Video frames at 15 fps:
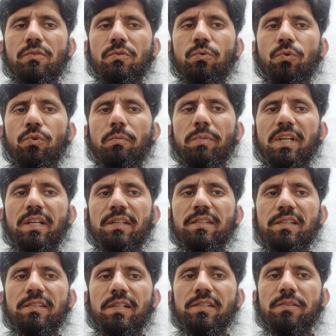स्कूल
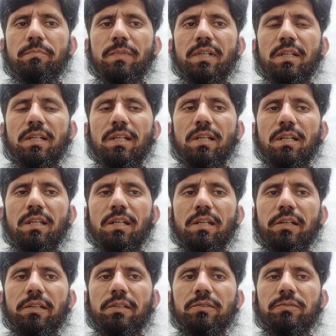बेस असेसमेंट के
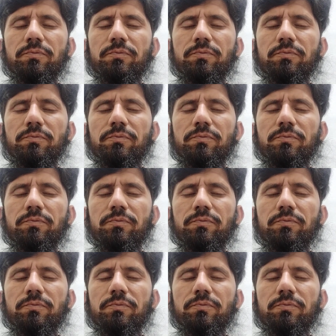लिए